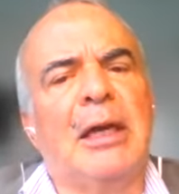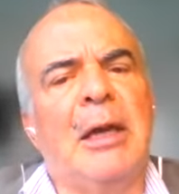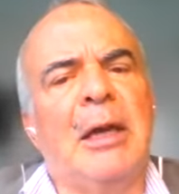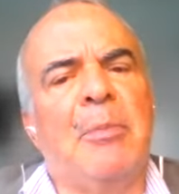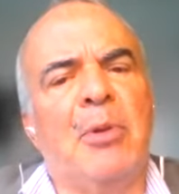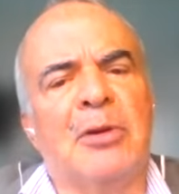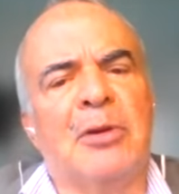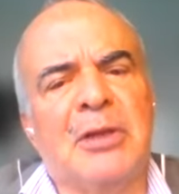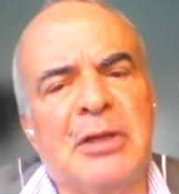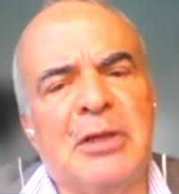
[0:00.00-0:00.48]

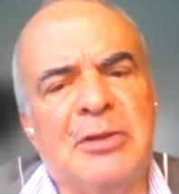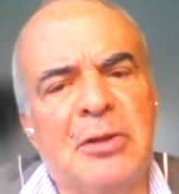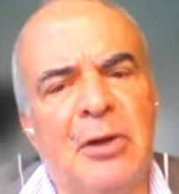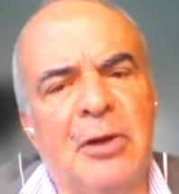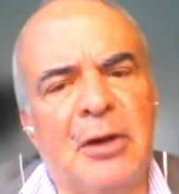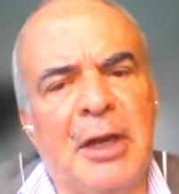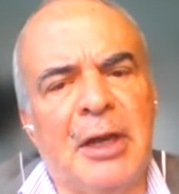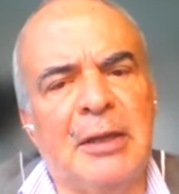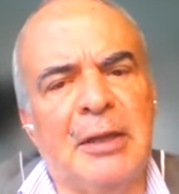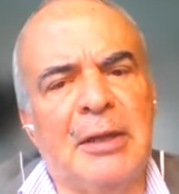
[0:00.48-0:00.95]

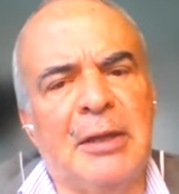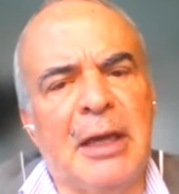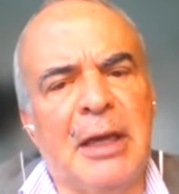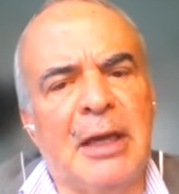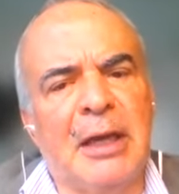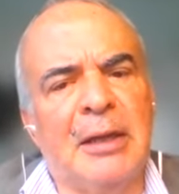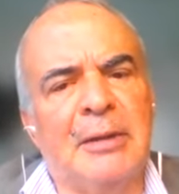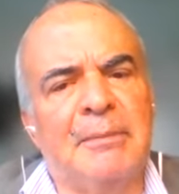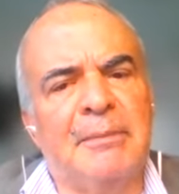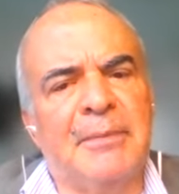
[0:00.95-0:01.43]
exportaciones
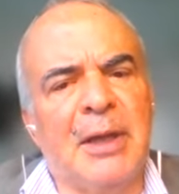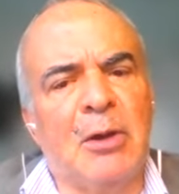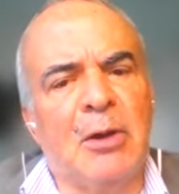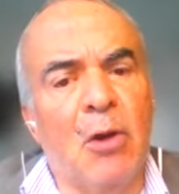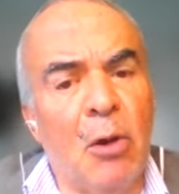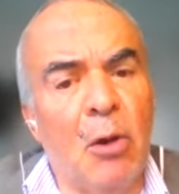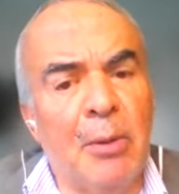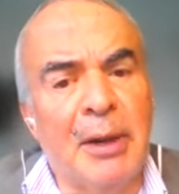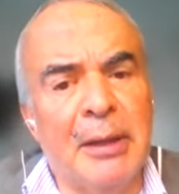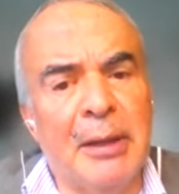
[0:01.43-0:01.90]
de,
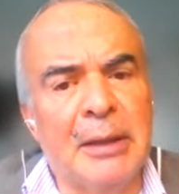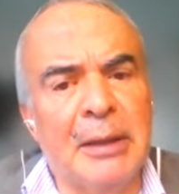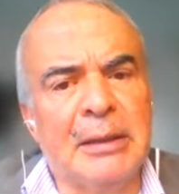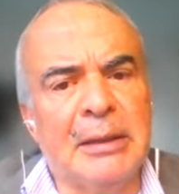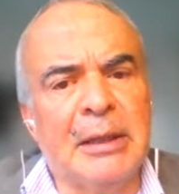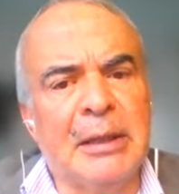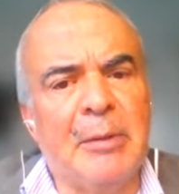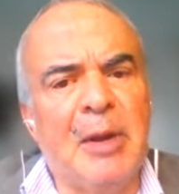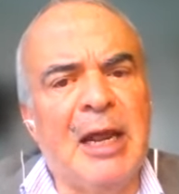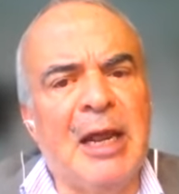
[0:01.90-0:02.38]

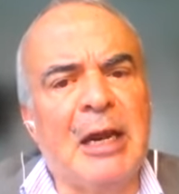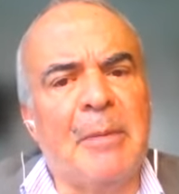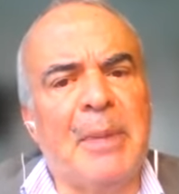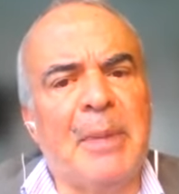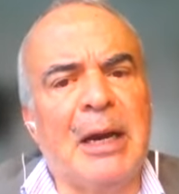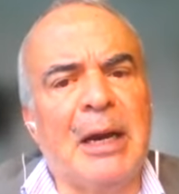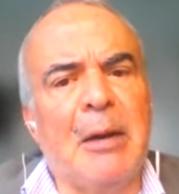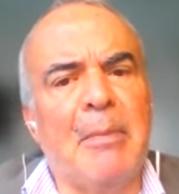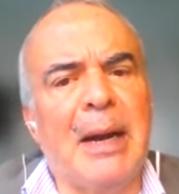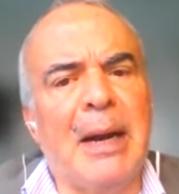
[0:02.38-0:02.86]
cobre, de
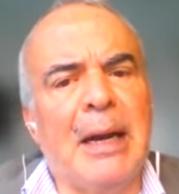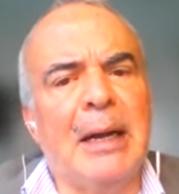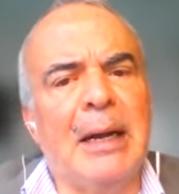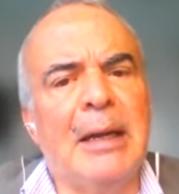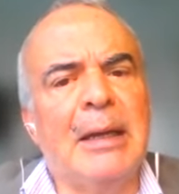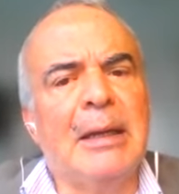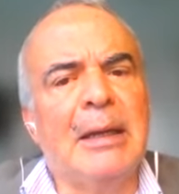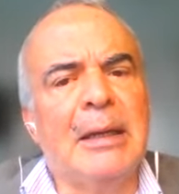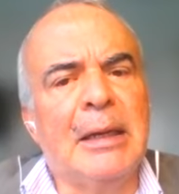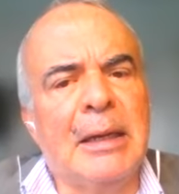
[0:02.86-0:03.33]
a
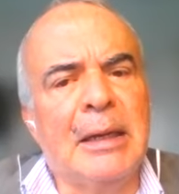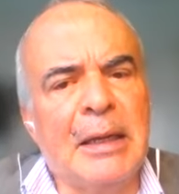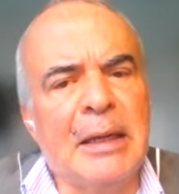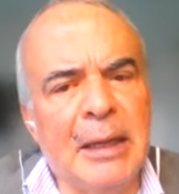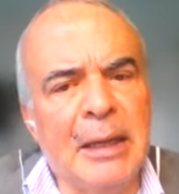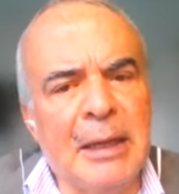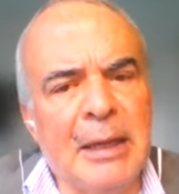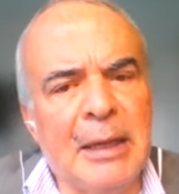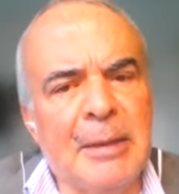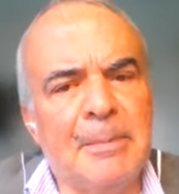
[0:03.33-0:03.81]
Panamá,
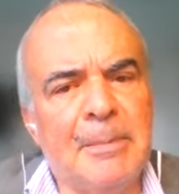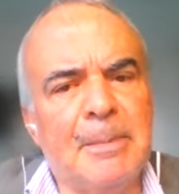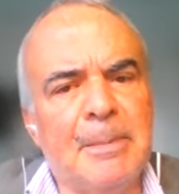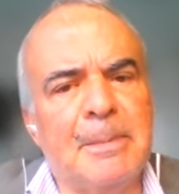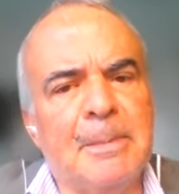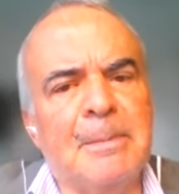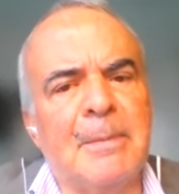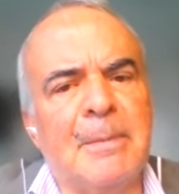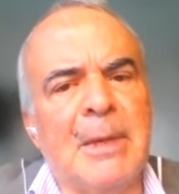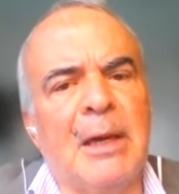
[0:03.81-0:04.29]
eh,
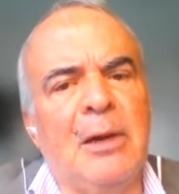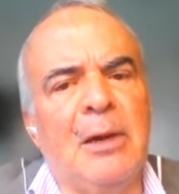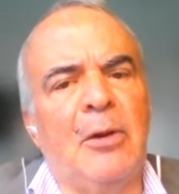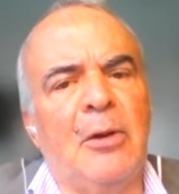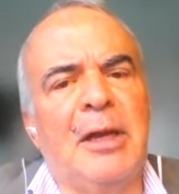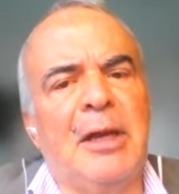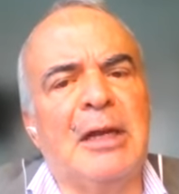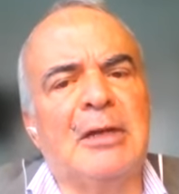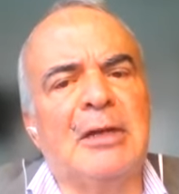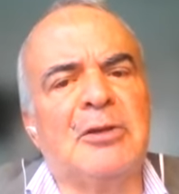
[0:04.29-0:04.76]

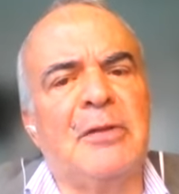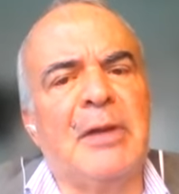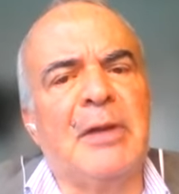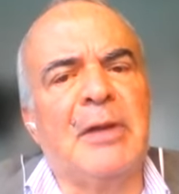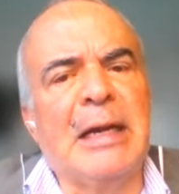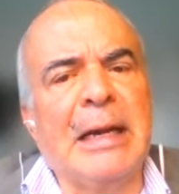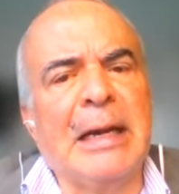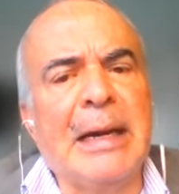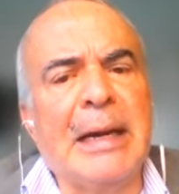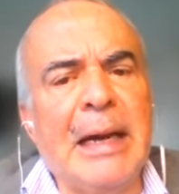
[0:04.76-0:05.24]
los ingresos
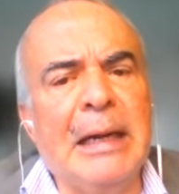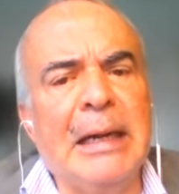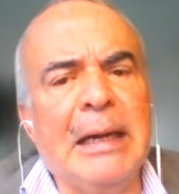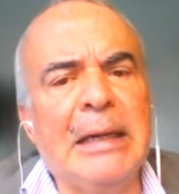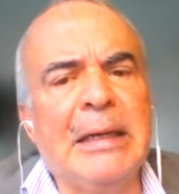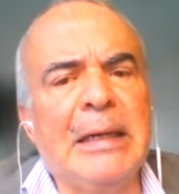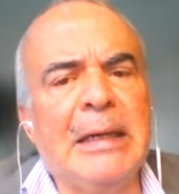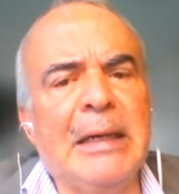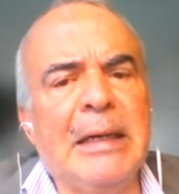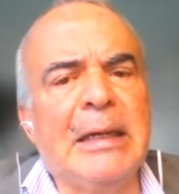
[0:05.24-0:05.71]
del
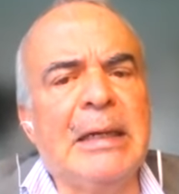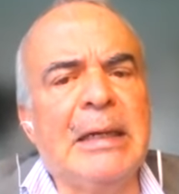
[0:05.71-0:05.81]
canal,